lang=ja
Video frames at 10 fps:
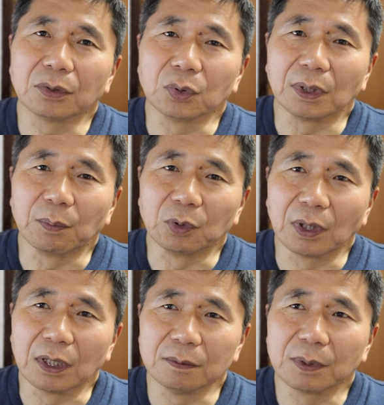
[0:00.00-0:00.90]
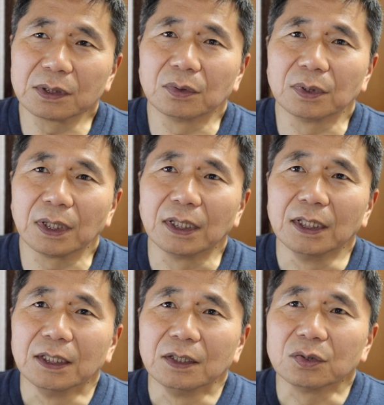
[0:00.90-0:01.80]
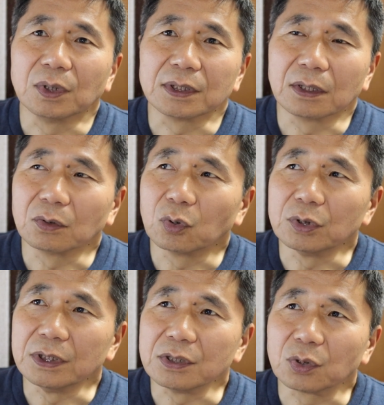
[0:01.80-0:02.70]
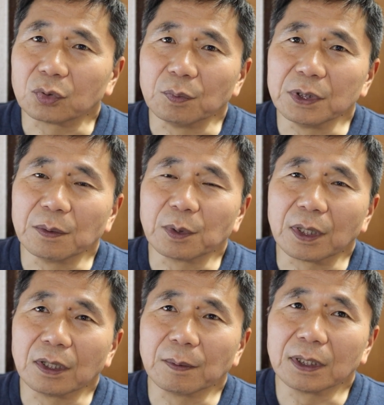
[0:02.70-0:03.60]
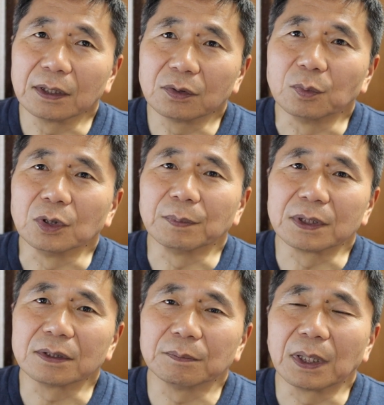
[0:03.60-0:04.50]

撮ったものがありますのでそれ参考にちょっと見てもらえればなと思います。